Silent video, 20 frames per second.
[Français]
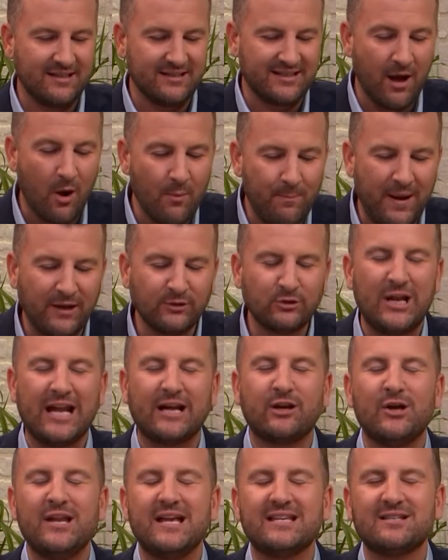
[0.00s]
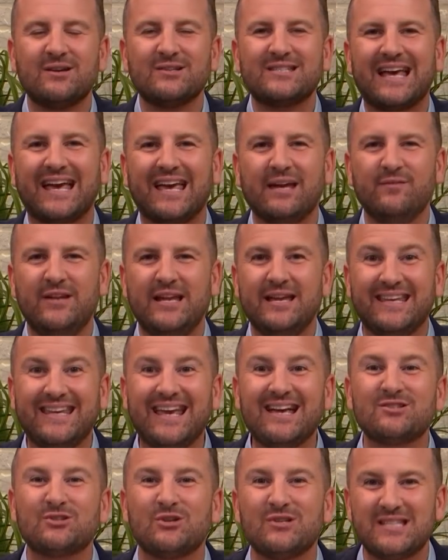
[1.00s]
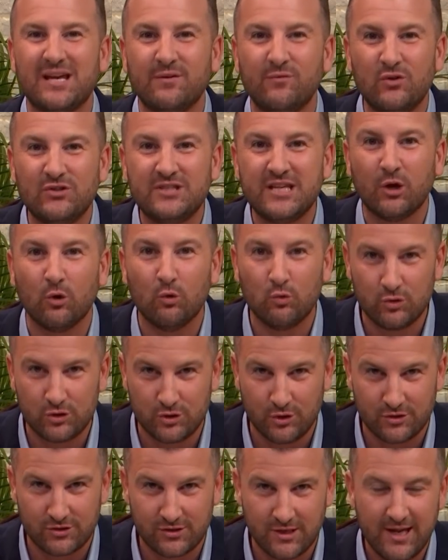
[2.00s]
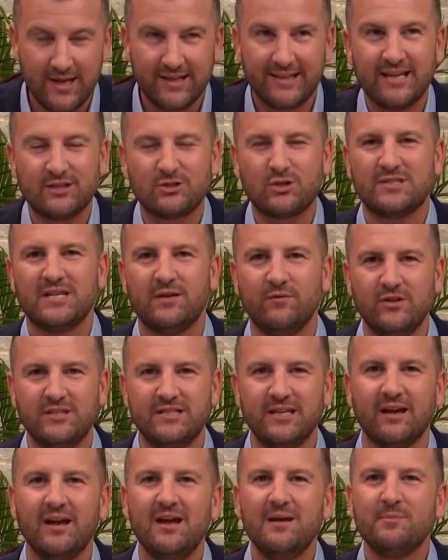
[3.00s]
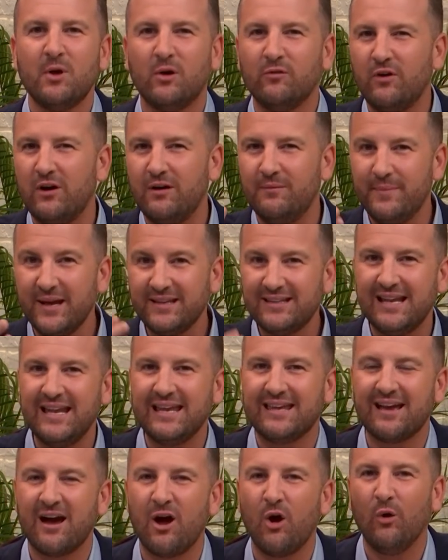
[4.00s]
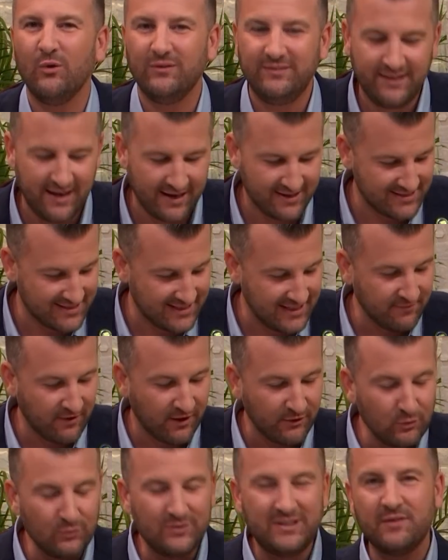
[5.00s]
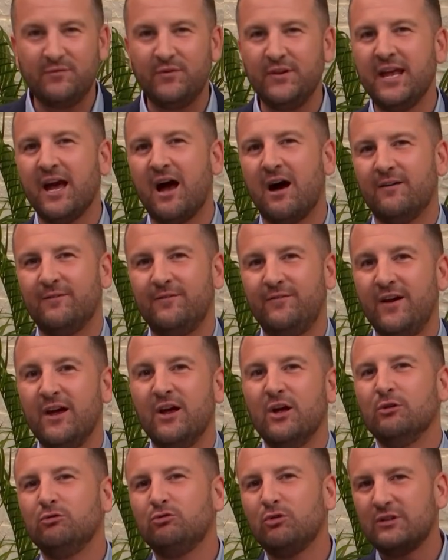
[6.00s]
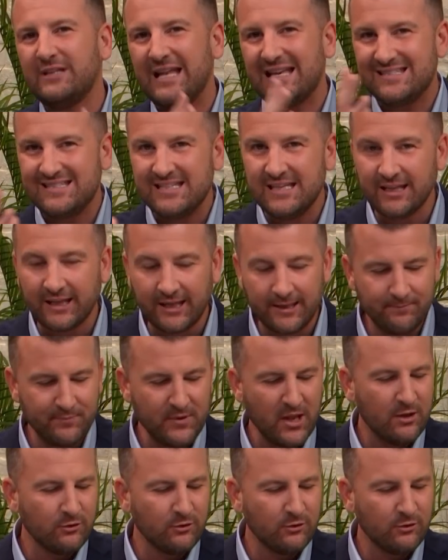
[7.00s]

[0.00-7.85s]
Quand on parle de la connaissance révélée, qu'est-ce que ça veut dire au juste? Qu'est-ce que ça veut dire? Puis on va mettre à l'écran un texte qui va nous définir en fait toute la série.